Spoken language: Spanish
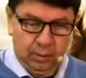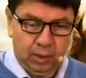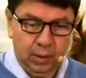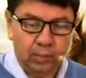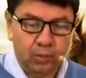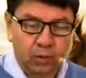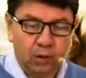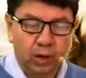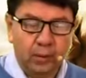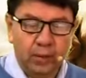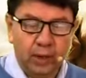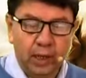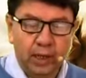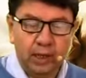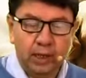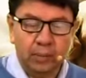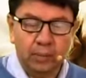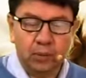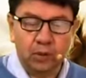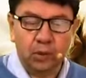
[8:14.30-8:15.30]
temor
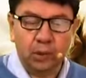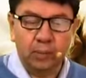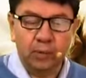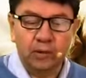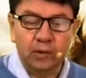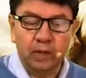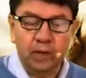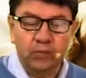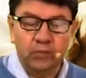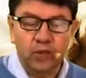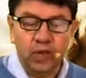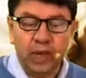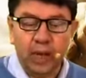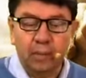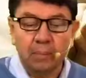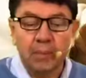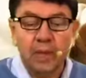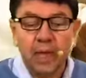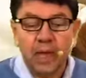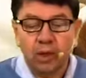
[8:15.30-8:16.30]
reverente, pero también
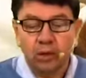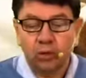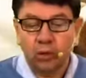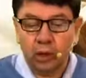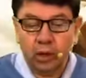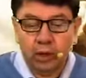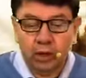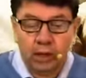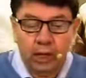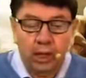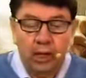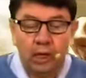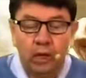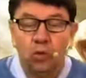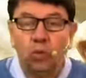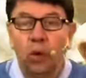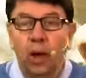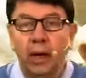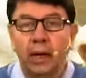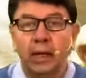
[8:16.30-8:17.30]
significa miedo. Es,
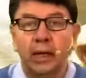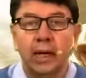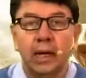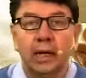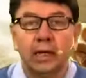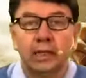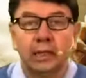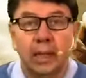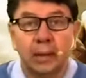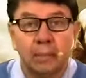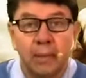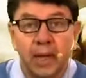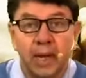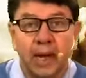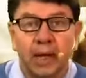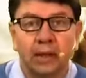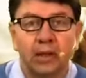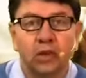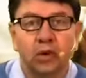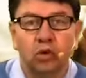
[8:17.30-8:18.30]
igual que el
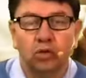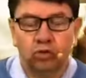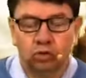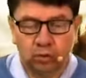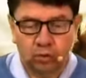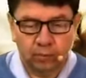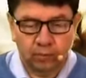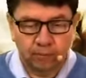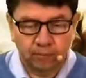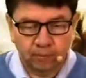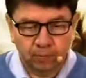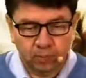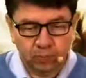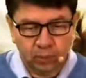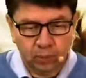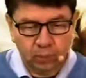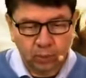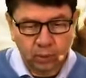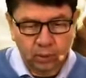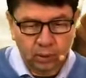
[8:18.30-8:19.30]
temer a Dios.
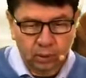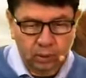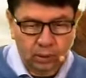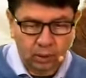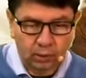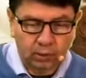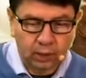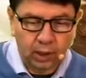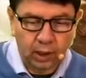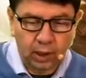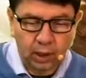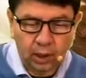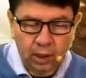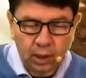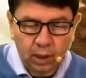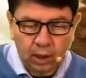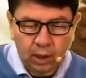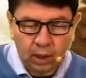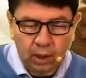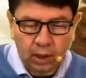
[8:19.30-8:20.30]
Dice,
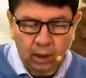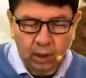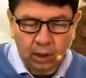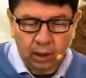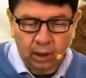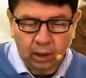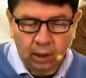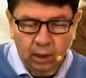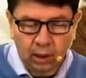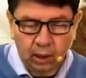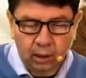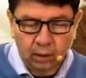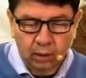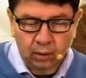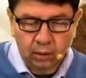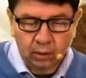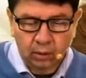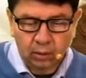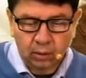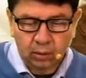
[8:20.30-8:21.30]
eh,
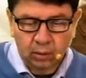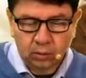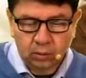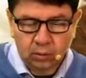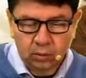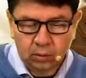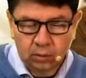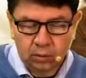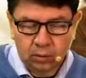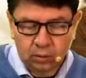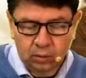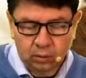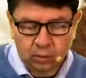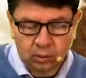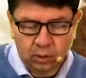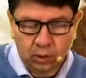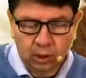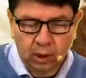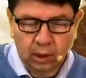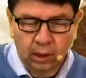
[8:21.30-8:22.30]

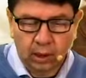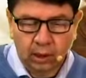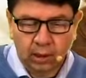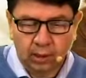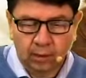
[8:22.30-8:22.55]
el